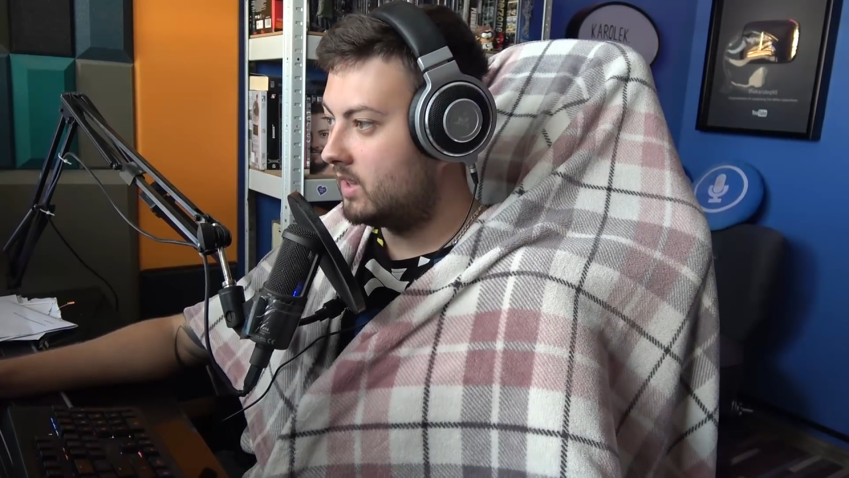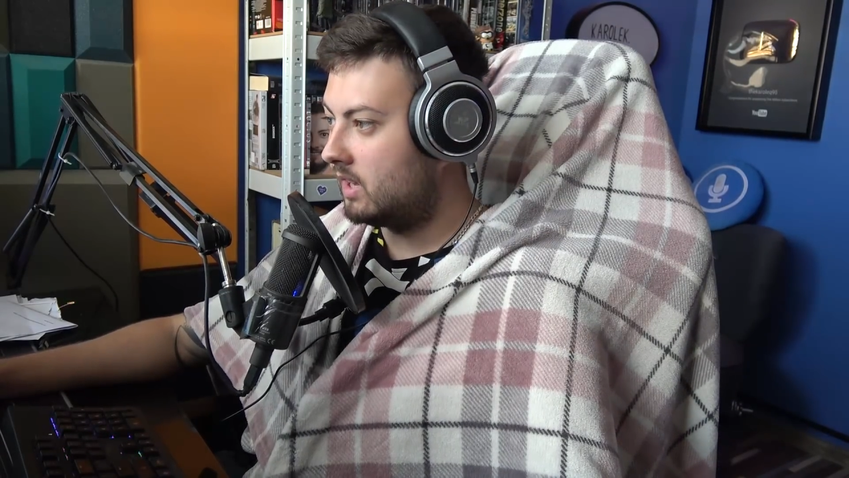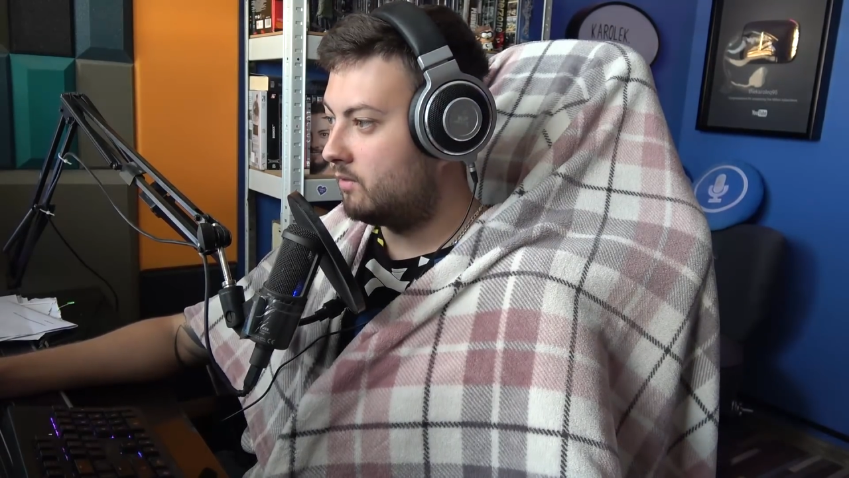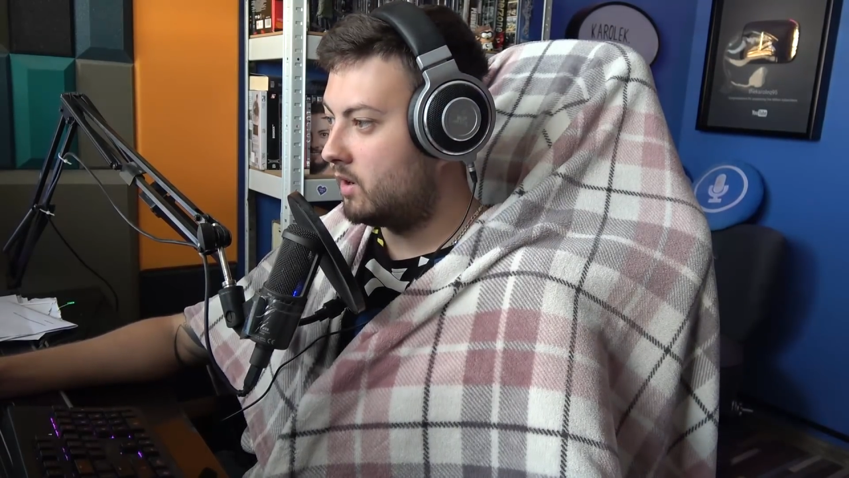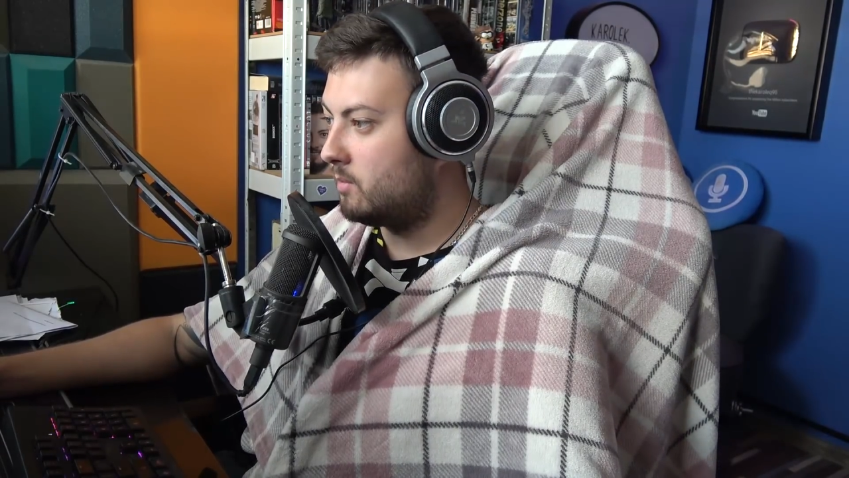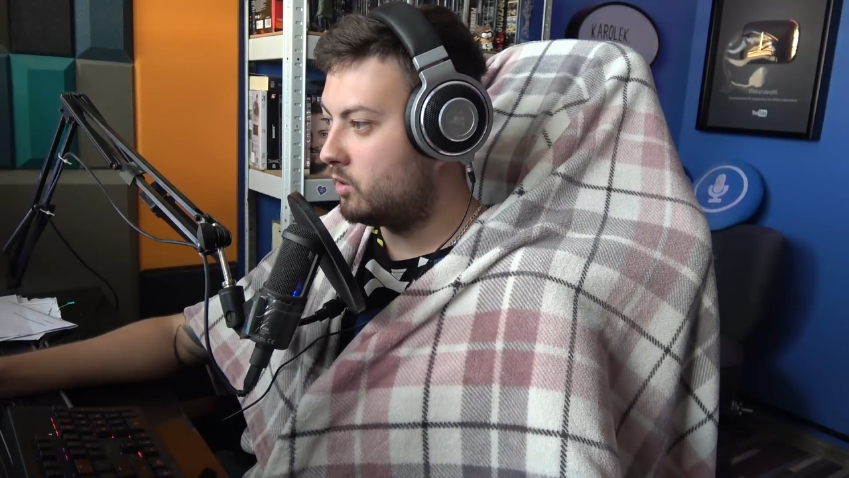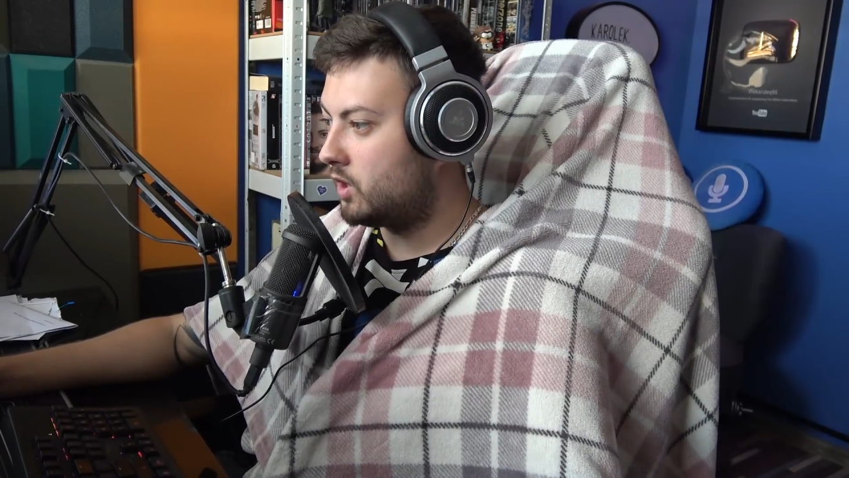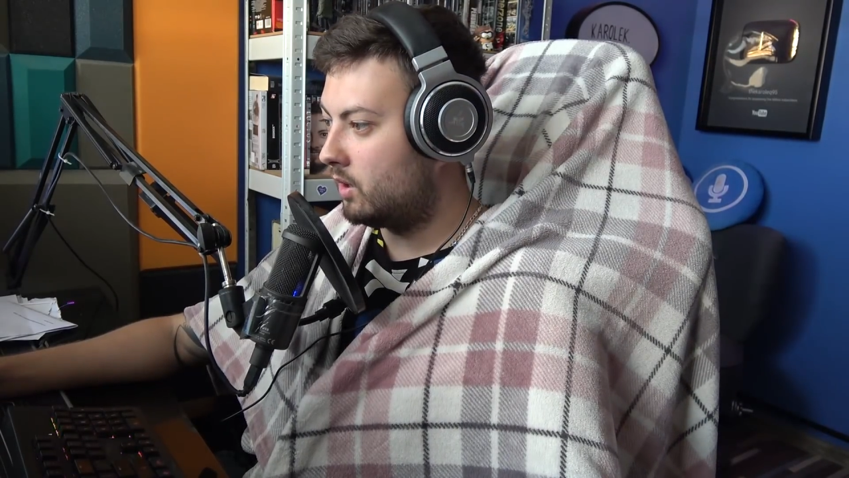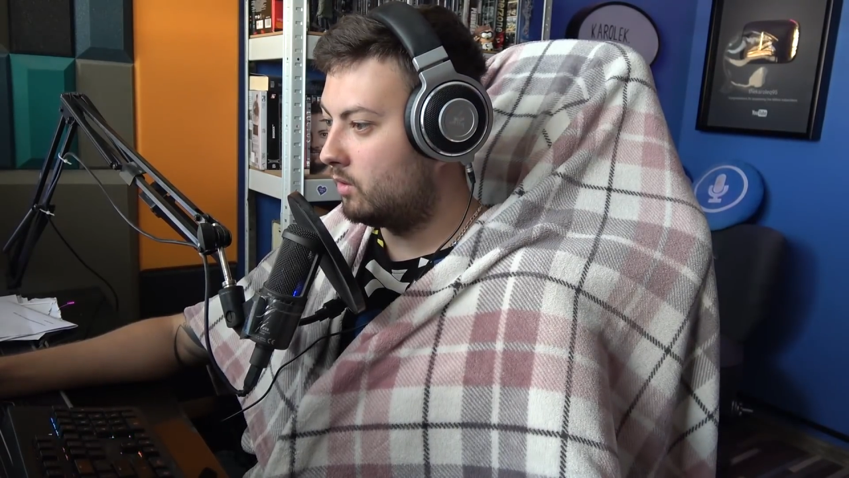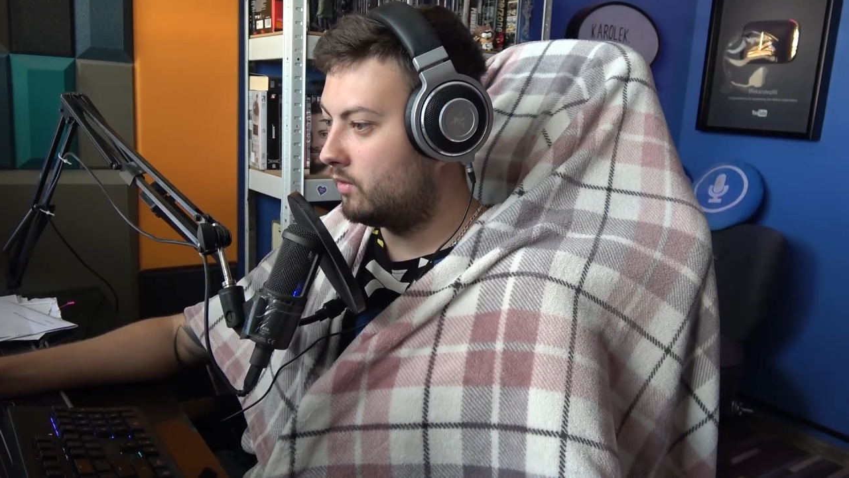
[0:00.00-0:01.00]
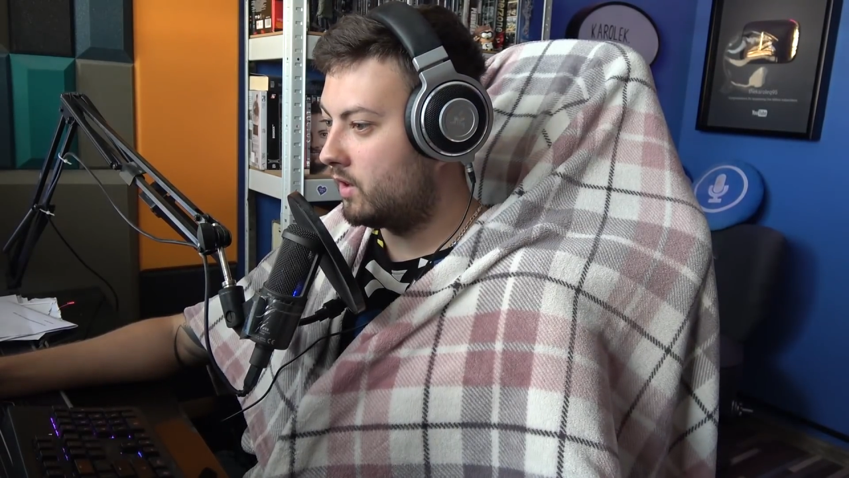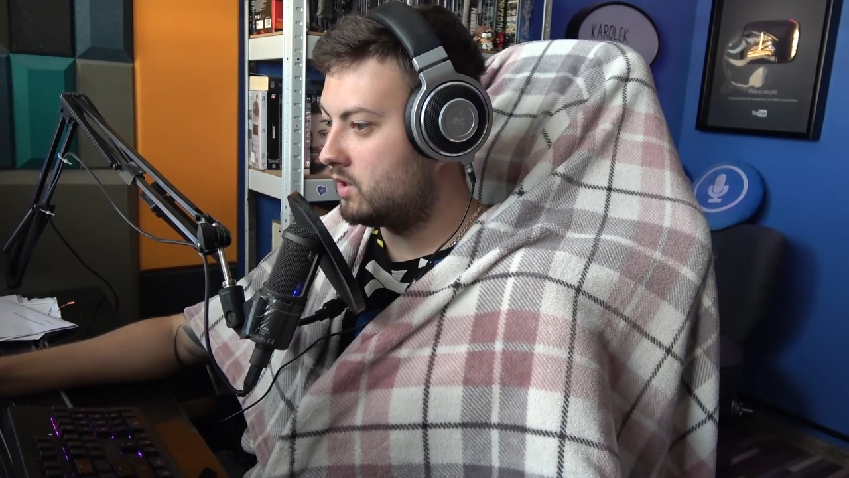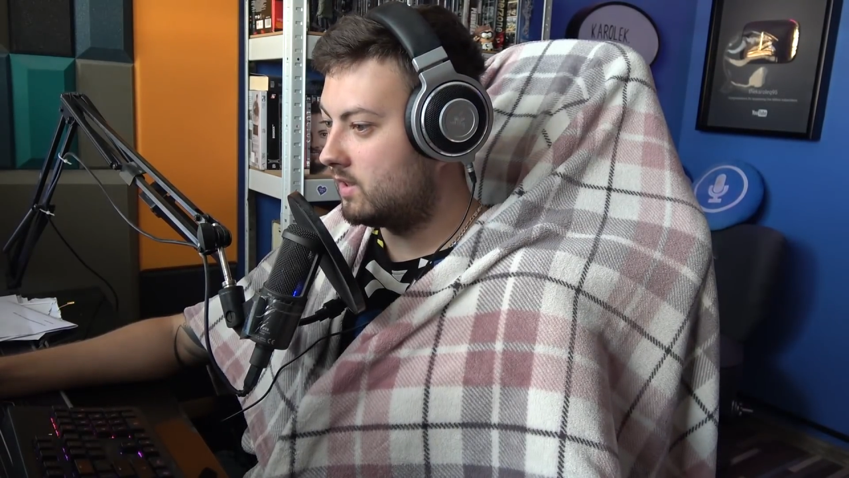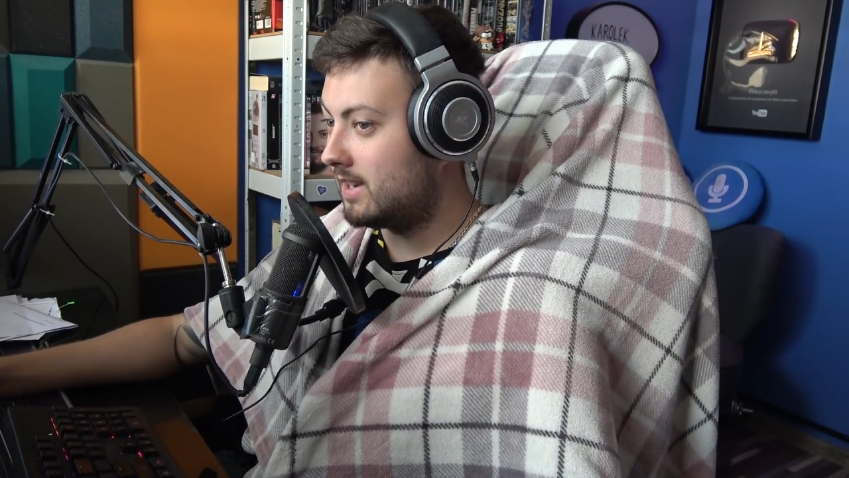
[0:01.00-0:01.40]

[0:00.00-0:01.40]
na twoim osiedlu, w twojej